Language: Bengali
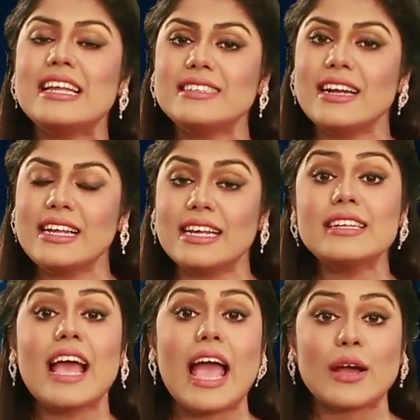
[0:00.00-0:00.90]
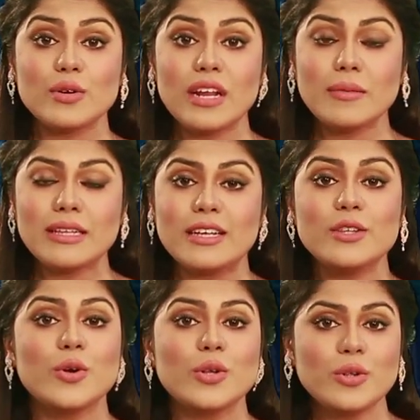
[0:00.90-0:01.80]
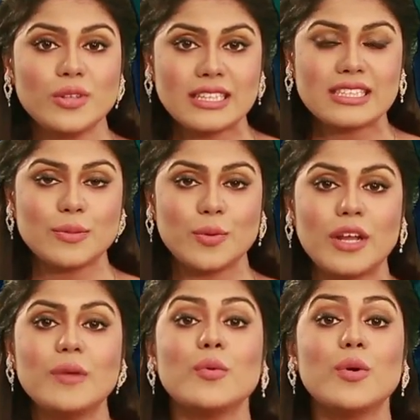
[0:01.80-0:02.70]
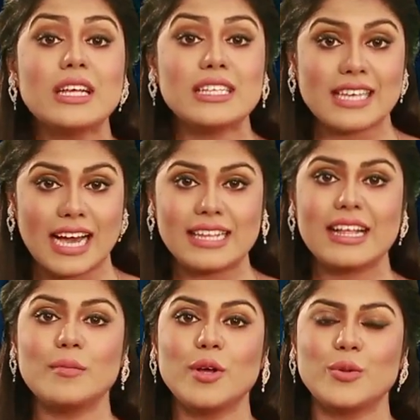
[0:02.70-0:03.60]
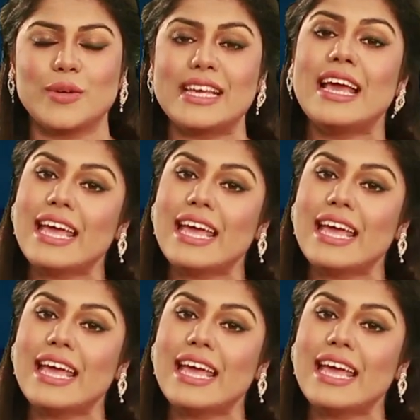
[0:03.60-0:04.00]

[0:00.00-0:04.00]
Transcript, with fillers: ইন্টারনেট এখন আমাদের দৈনন্দিন জীবনের মৌলিক চাহিদার মতোই